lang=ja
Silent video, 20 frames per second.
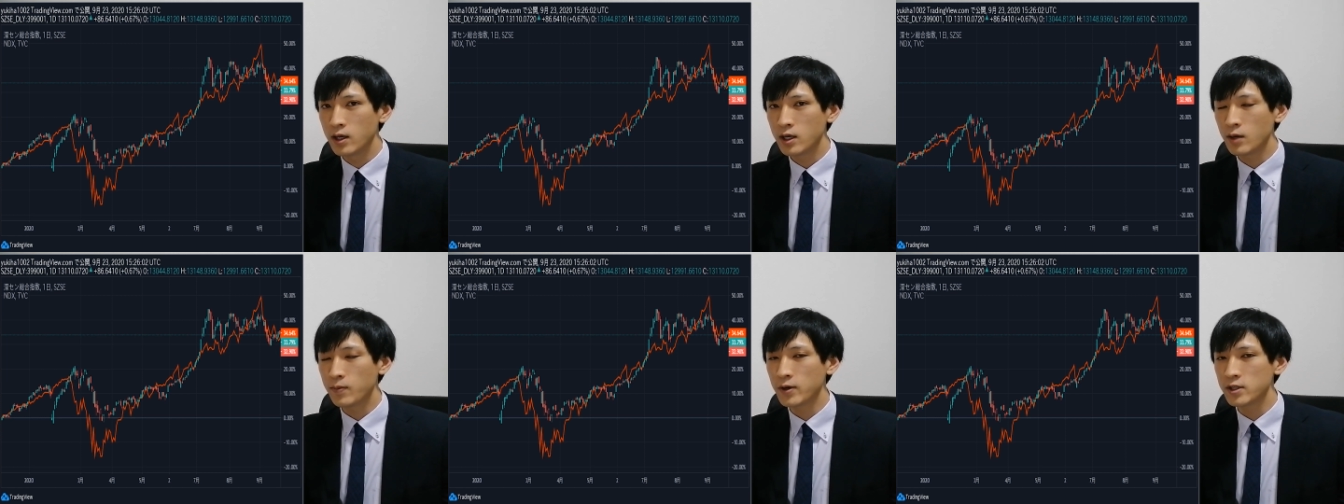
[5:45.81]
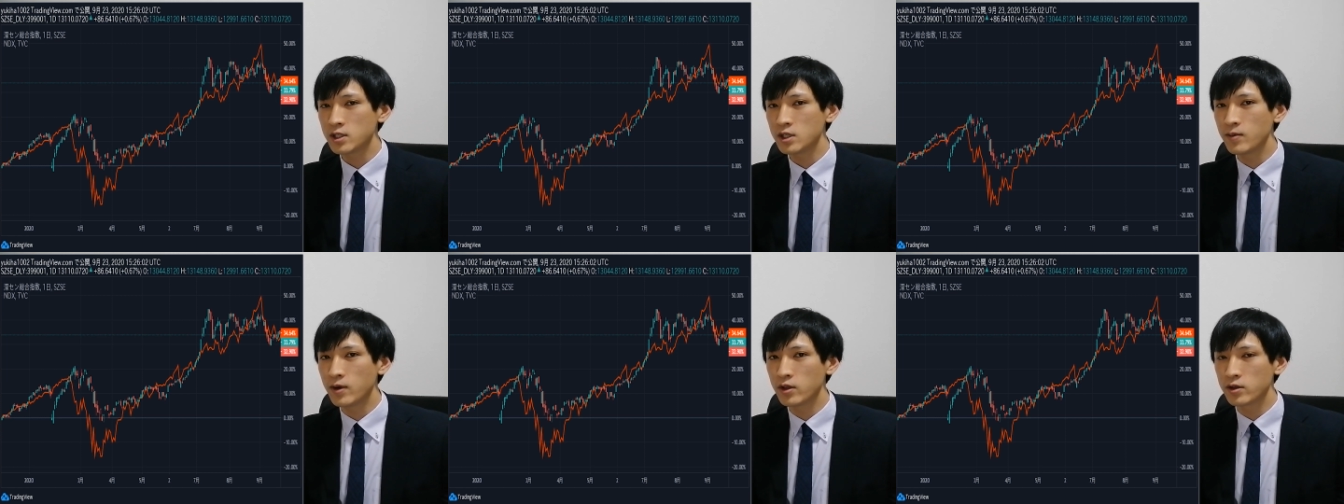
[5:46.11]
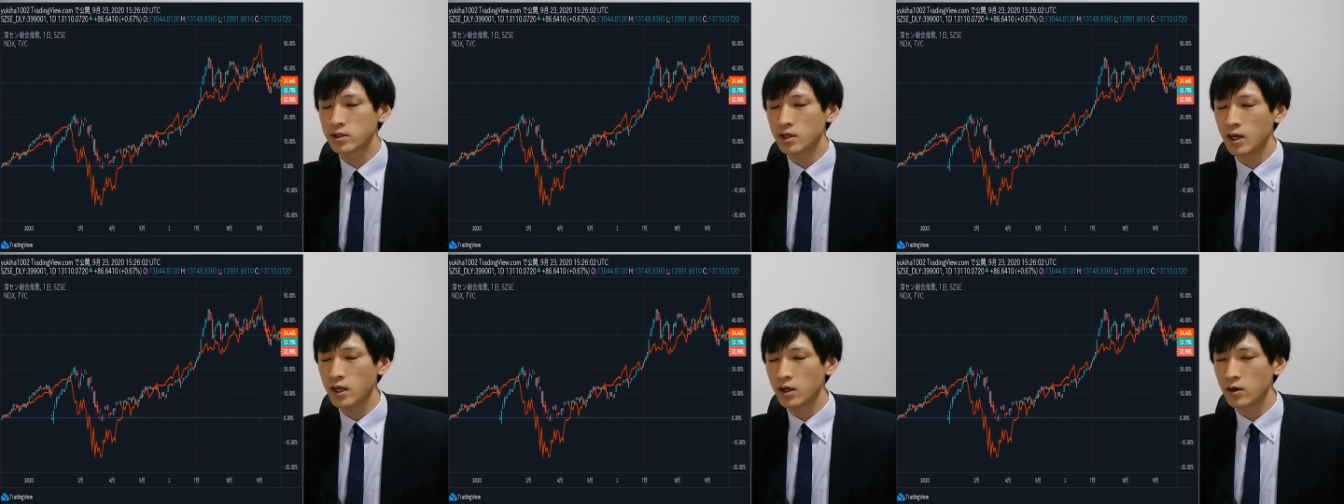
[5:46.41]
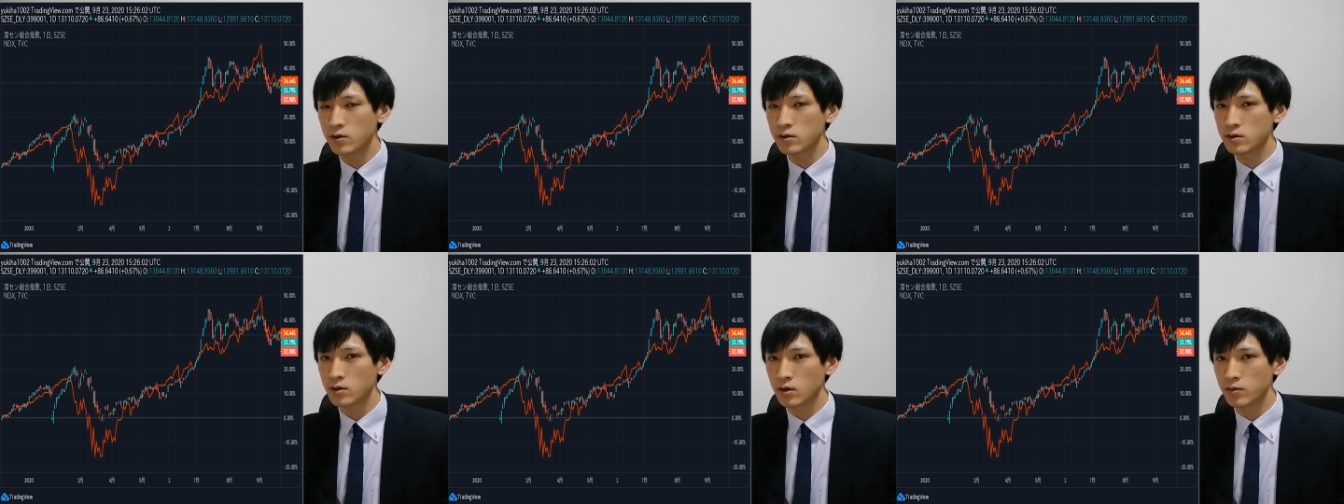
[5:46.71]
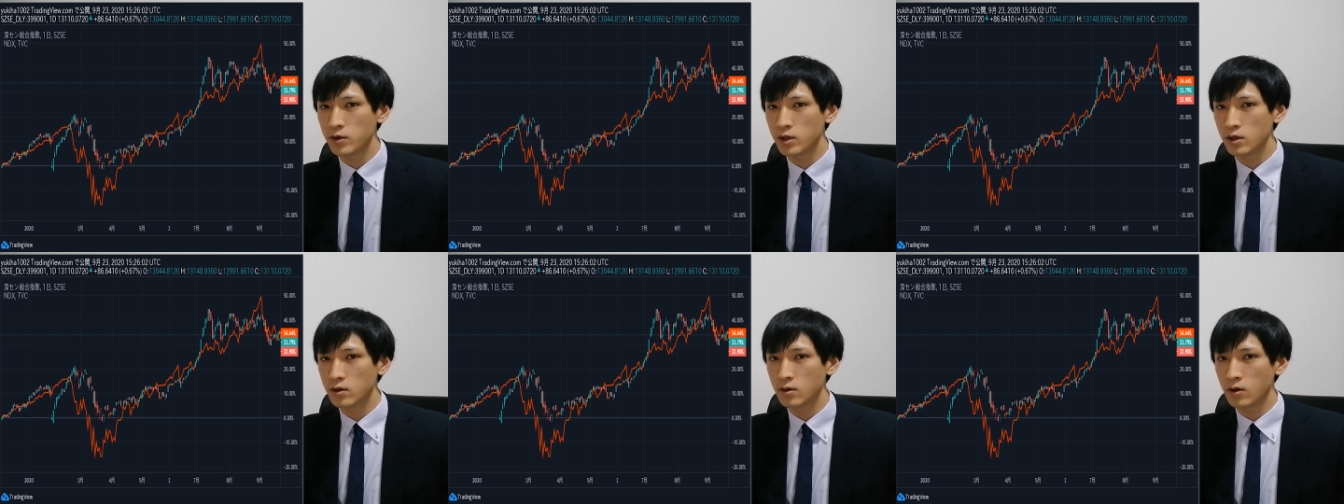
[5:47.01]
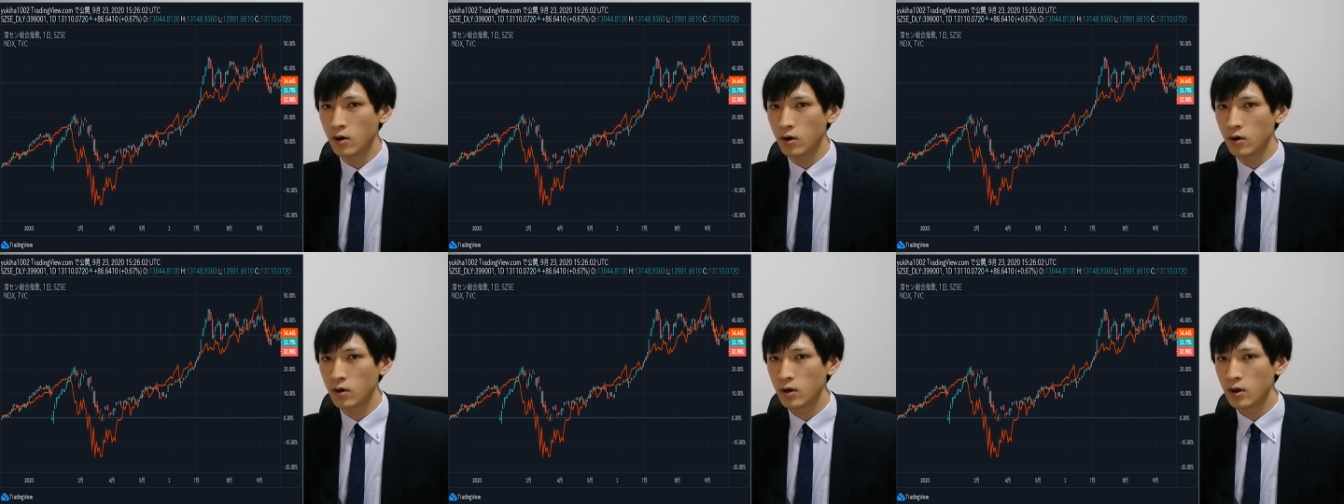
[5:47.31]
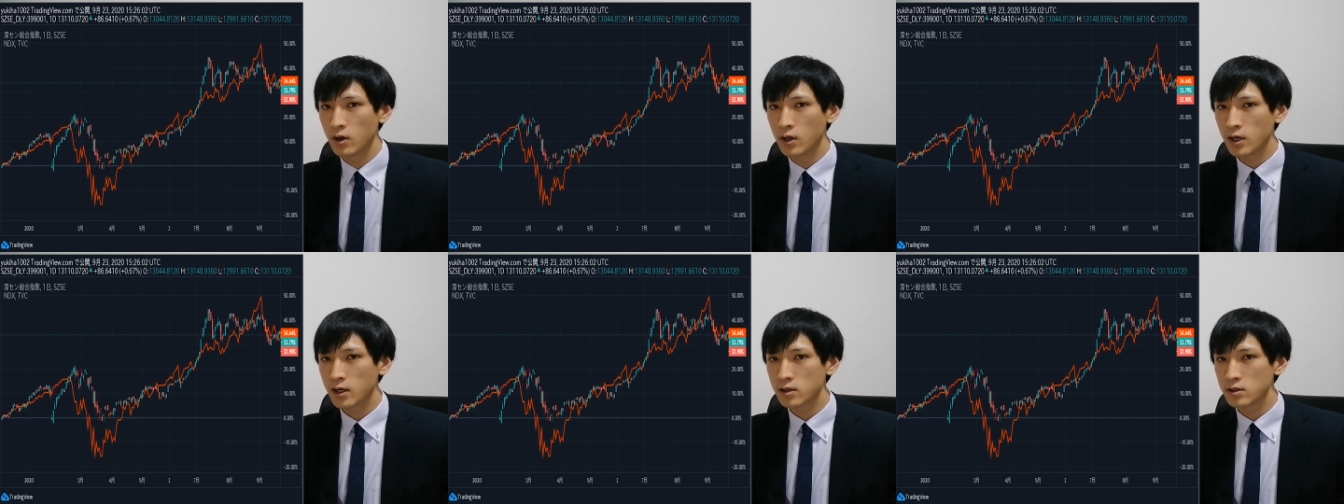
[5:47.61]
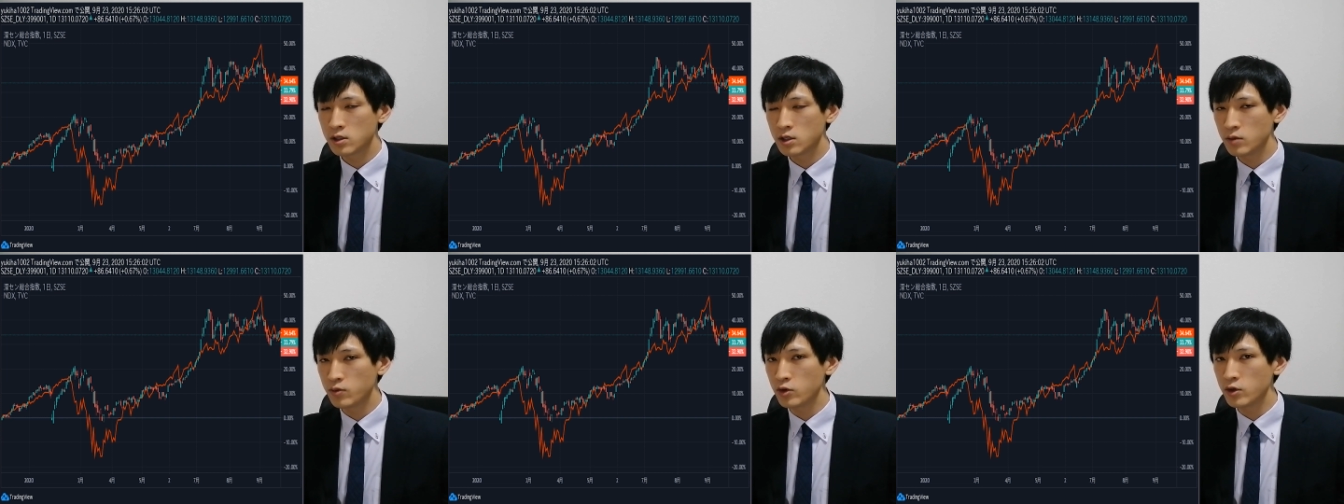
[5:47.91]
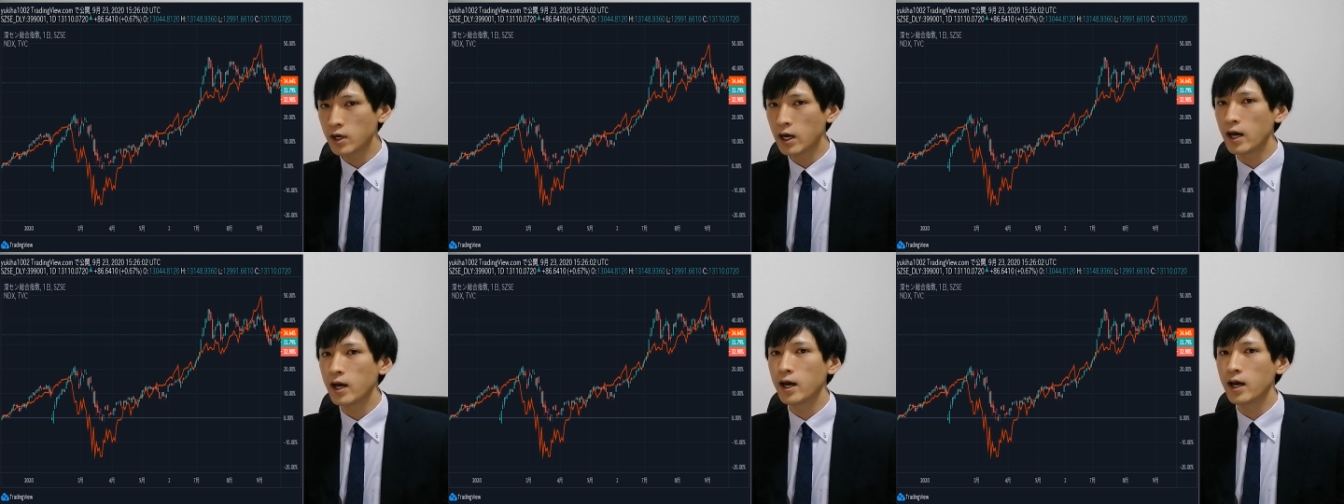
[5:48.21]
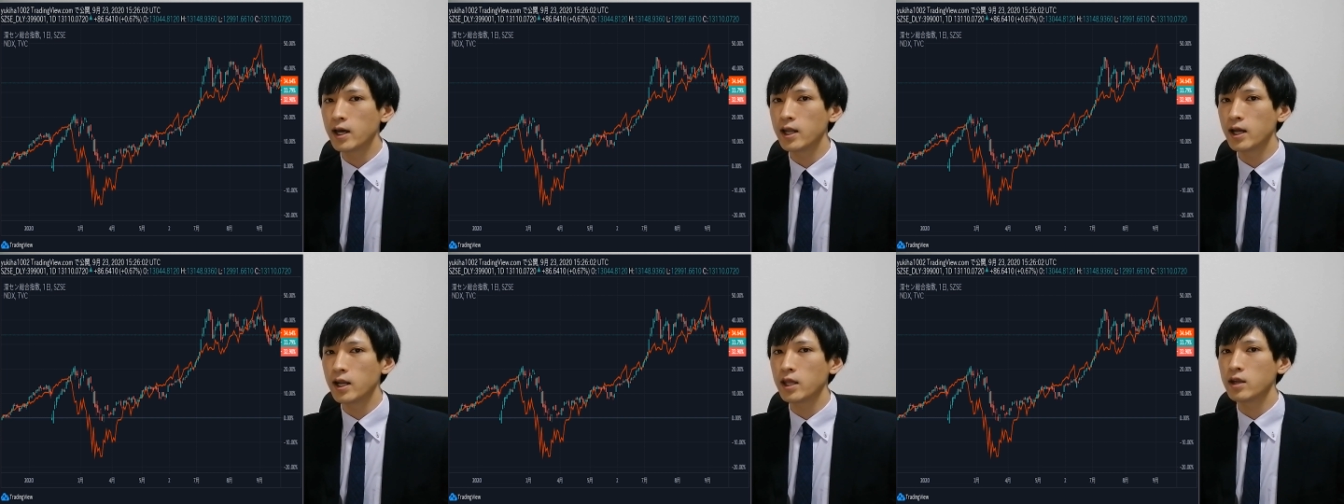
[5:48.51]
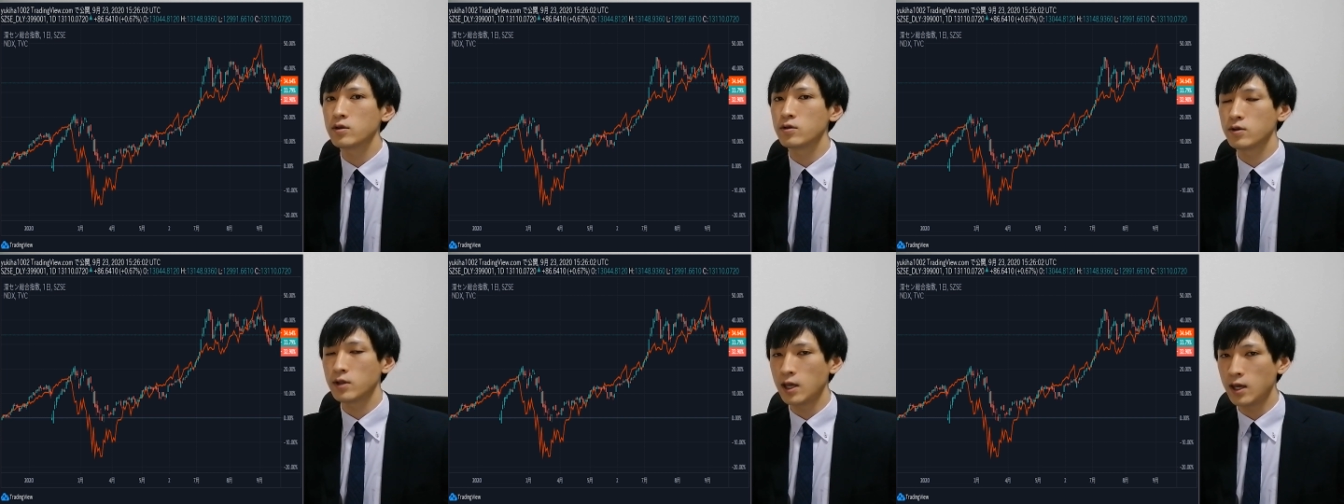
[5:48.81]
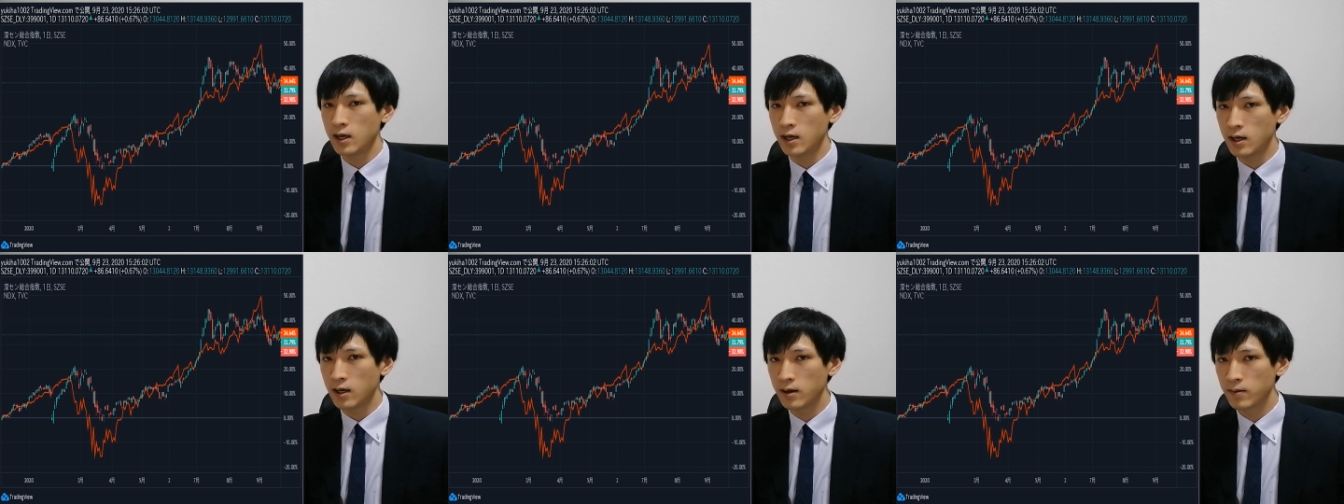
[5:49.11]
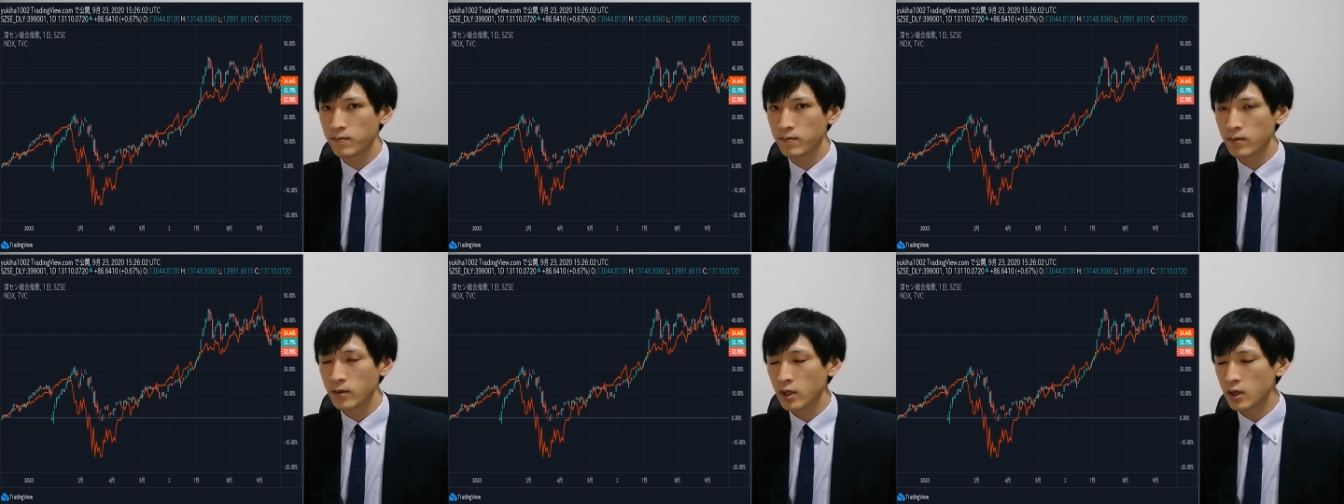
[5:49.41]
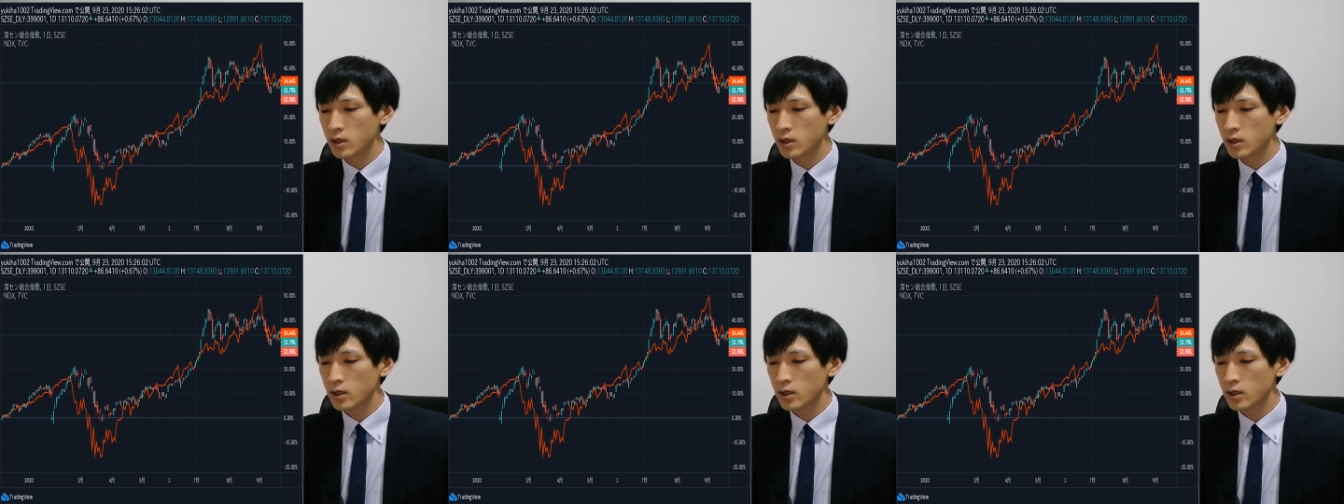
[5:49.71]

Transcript: やっぱし今の勢力図を見ると十分考えられるので、